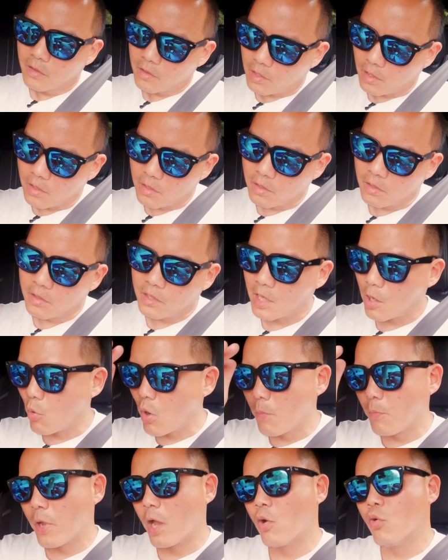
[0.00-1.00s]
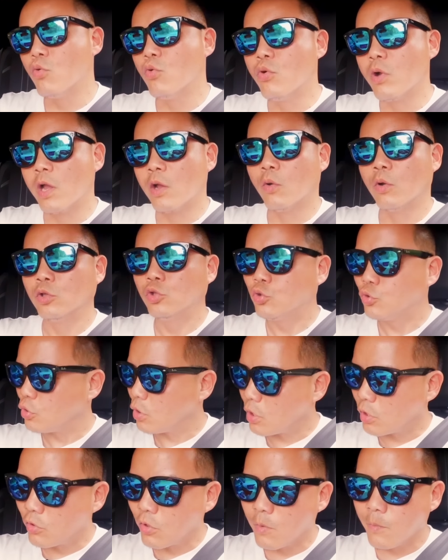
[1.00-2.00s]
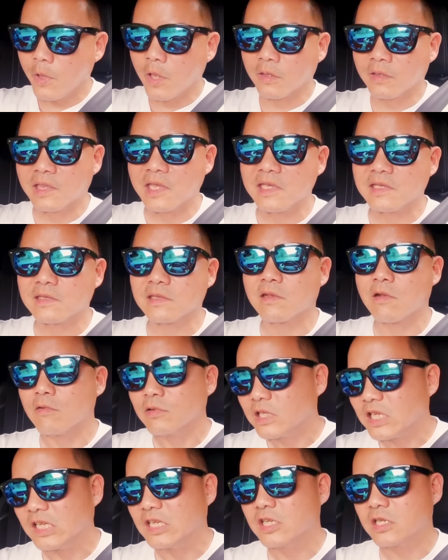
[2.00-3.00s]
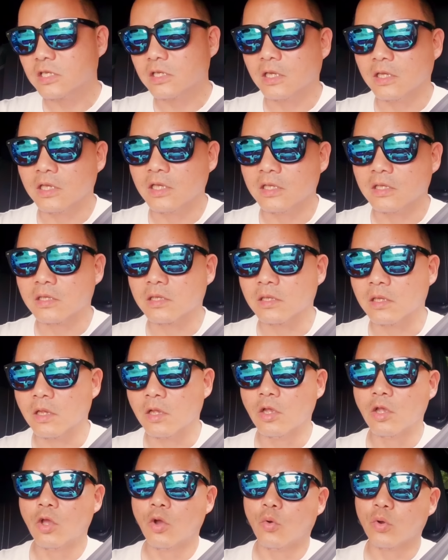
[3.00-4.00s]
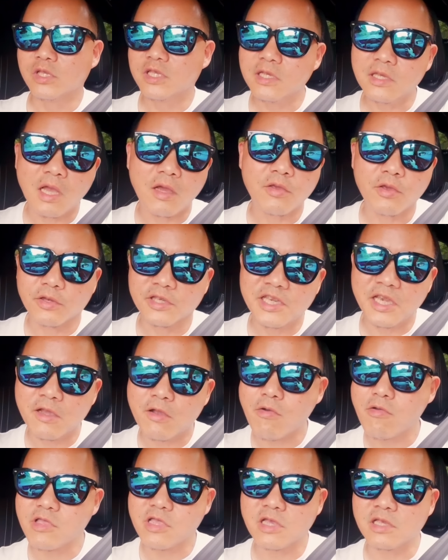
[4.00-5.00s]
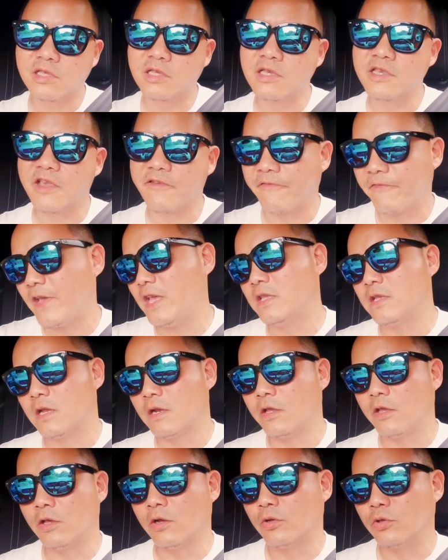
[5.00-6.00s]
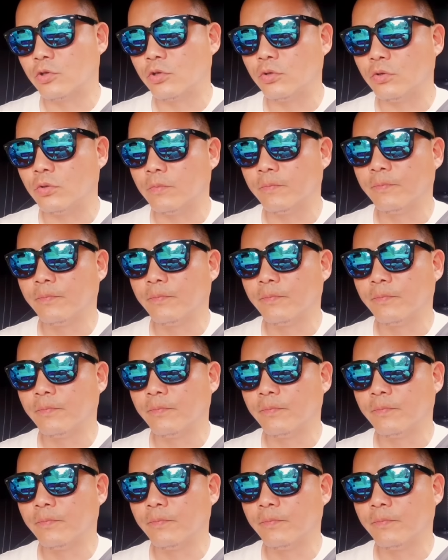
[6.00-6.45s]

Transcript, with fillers: 请千万不要误会，我绝对没有 diss 工程师的意思。我知道有些工程师也非常的有趣，